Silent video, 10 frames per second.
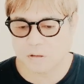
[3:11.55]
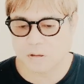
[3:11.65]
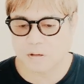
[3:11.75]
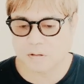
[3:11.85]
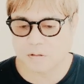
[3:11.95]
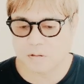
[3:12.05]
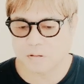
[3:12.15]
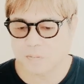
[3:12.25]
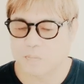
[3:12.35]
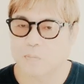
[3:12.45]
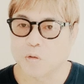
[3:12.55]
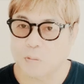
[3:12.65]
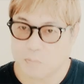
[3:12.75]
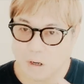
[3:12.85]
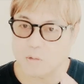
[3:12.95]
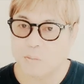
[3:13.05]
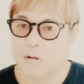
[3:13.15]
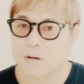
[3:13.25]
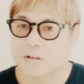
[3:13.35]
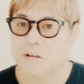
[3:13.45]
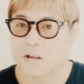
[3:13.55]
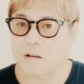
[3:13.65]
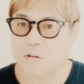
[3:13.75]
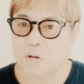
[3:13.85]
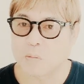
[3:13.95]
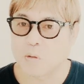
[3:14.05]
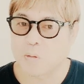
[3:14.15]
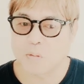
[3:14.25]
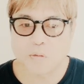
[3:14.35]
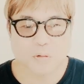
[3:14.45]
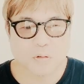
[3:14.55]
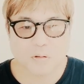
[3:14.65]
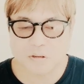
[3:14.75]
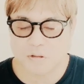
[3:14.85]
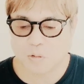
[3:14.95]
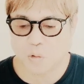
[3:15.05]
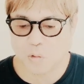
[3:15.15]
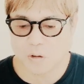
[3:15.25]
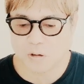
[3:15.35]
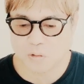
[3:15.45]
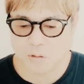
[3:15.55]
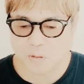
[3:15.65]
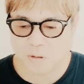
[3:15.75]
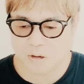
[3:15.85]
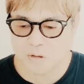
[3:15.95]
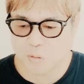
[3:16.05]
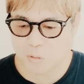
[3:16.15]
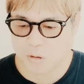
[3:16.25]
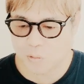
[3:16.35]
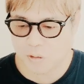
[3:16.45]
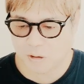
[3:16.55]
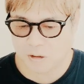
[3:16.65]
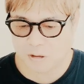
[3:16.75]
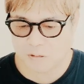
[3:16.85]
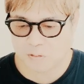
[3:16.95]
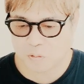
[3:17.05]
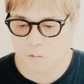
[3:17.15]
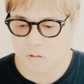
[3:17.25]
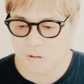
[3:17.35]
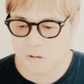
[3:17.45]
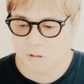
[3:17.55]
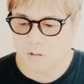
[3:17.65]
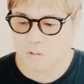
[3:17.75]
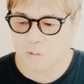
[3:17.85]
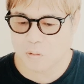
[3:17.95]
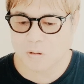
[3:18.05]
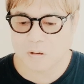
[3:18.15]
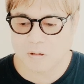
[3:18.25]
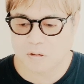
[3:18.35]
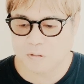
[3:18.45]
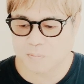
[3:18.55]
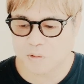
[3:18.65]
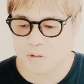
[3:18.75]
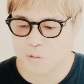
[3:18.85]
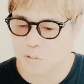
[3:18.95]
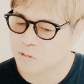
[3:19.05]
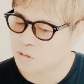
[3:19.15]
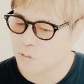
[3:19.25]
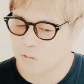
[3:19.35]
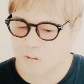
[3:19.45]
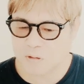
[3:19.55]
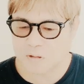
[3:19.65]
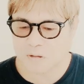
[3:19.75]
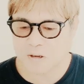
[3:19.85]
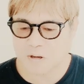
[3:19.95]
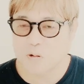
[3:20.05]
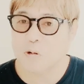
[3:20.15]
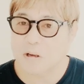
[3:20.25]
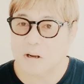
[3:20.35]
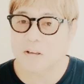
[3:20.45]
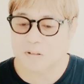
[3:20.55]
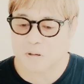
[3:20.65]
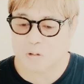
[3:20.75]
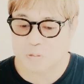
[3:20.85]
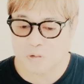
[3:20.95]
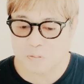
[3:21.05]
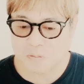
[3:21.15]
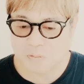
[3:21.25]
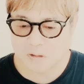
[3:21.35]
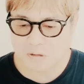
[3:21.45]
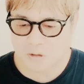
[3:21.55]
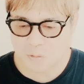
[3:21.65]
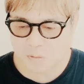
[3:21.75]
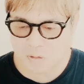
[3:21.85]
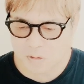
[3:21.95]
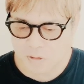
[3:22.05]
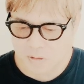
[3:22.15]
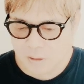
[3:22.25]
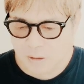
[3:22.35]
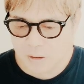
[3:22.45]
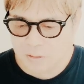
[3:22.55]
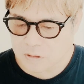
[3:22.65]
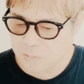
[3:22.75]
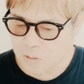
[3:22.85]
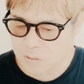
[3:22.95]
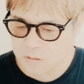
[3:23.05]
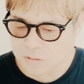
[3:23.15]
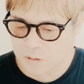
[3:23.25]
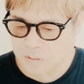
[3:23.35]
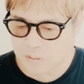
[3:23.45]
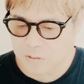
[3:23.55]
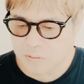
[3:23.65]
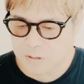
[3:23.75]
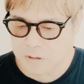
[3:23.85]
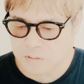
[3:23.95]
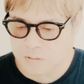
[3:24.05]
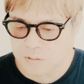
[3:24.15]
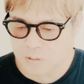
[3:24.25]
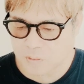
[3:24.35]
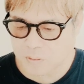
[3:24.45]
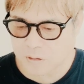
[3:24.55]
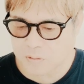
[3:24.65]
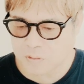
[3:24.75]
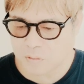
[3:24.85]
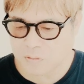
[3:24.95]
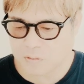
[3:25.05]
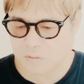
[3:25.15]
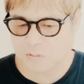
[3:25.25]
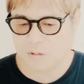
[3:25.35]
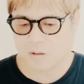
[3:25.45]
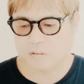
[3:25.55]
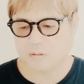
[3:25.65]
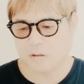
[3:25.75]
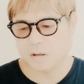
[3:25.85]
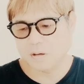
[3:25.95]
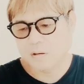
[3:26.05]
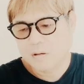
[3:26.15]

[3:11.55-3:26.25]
好きで夏いっ一杯のビールが好きだっていうのはもう僕にしては好感度以外に何者でもないで風呂上がりですっぴんで焼酎飲んでるので最高じゃないですかと思いますけど悪玉コレステロールが基準値がの140ってやつね